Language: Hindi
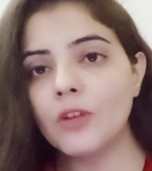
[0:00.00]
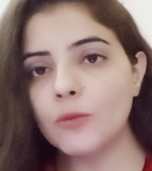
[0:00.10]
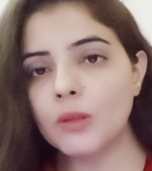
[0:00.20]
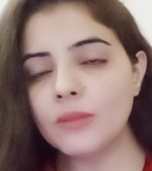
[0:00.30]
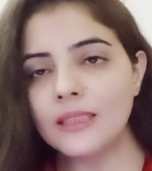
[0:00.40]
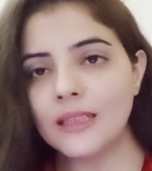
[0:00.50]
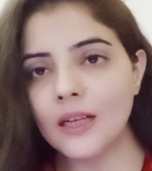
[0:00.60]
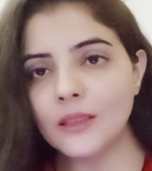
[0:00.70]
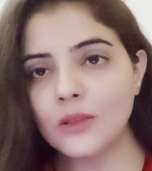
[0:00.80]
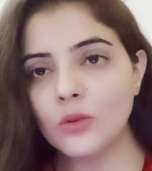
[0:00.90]
वर्क परमिट
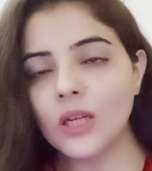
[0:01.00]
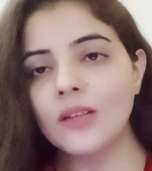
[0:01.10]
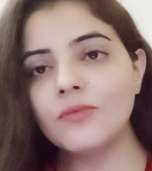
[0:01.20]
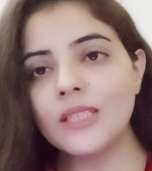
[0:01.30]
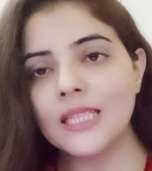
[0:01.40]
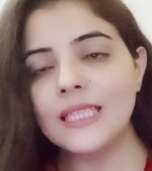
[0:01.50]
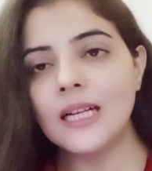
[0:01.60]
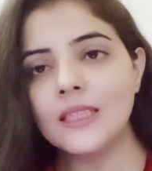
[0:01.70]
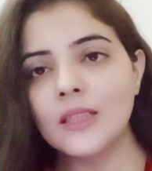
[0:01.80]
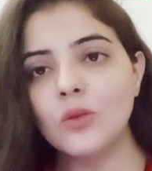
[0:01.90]
दिखाना होगा वीज़ा
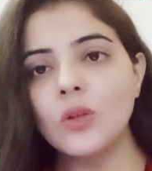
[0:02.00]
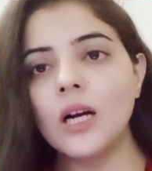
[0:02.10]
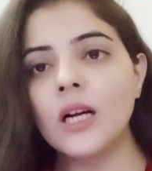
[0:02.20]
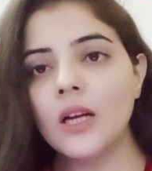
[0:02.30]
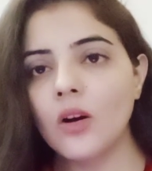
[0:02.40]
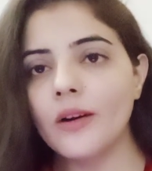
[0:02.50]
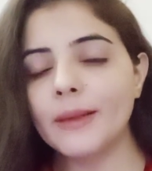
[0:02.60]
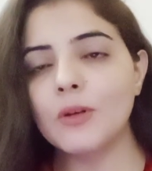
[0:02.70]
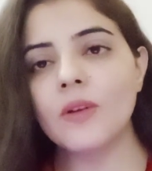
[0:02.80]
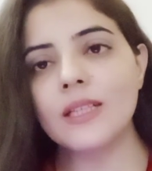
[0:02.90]
दिखाना होगा और
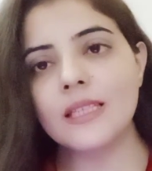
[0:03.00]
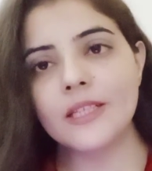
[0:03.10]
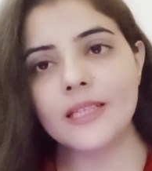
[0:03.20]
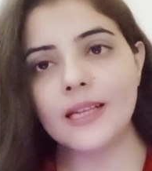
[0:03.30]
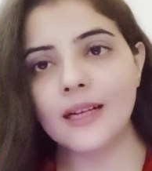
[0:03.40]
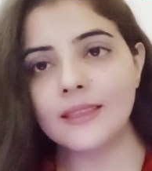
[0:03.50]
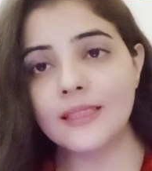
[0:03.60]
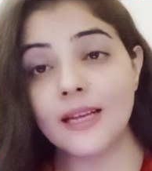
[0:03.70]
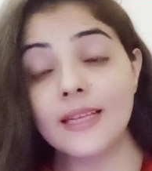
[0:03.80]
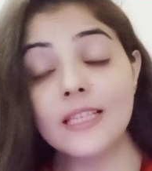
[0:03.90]
आपको वैक्सीनेशन लगा दी
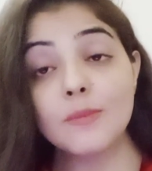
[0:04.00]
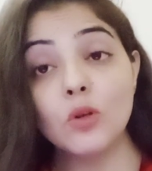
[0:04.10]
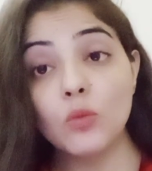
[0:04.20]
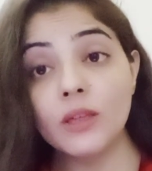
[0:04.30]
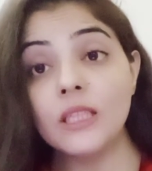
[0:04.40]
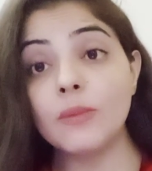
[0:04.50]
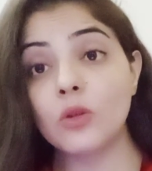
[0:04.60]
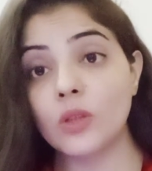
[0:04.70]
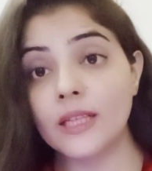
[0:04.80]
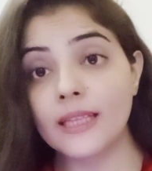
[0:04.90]
जाएगी इसमें उम्र की भी
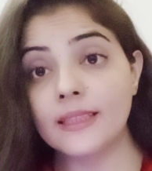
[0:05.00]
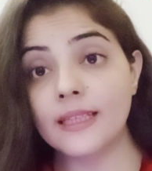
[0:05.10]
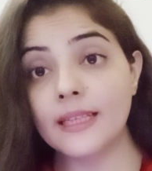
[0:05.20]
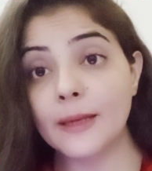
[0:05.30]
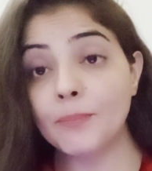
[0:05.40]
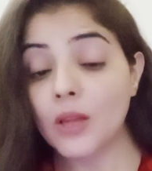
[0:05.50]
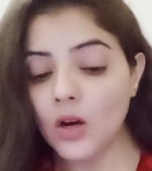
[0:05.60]
कोई कैद नहीं है